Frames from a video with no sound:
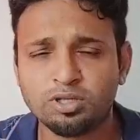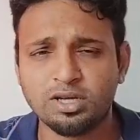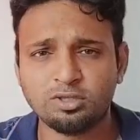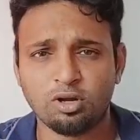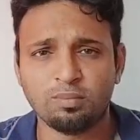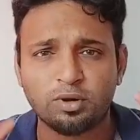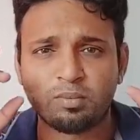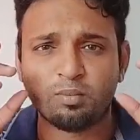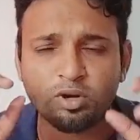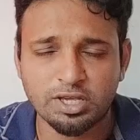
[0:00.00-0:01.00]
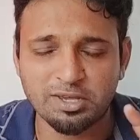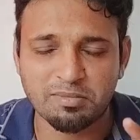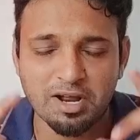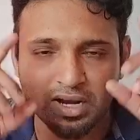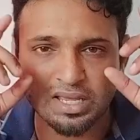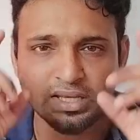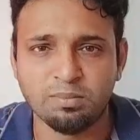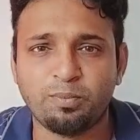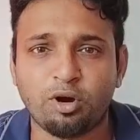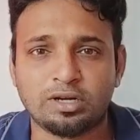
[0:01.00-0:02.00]
முதல்ல சொல்ல போகிற முக்கியமான
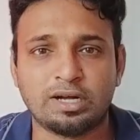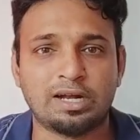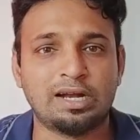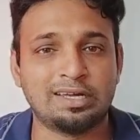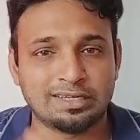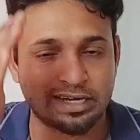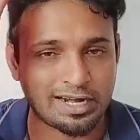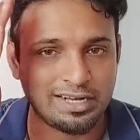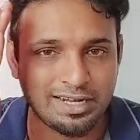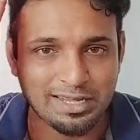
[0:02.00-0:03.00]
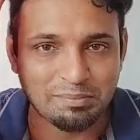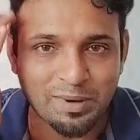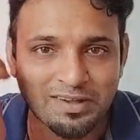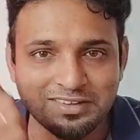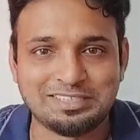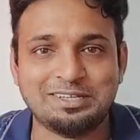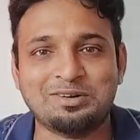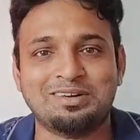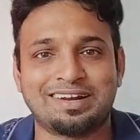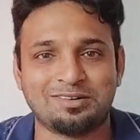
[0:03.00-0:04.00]
இம்பார்ட்டண்ட்டான கண்டிப்பாக
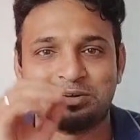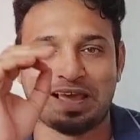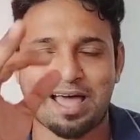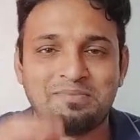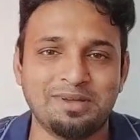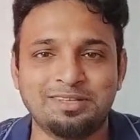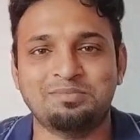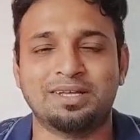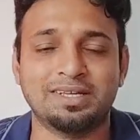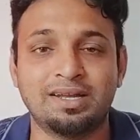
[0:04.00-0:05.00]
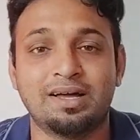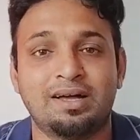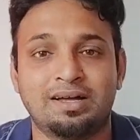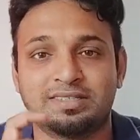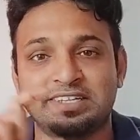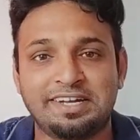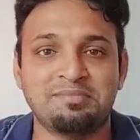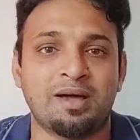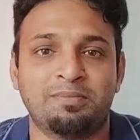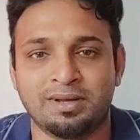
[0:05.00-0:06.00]
வச்சுக்கணுன்ற ஒரு ஆப் எதுன்னு பார்த்தீங்கன்னா சிட்டி
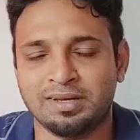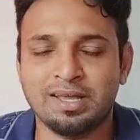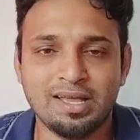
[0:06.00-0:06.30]
மேப்பர்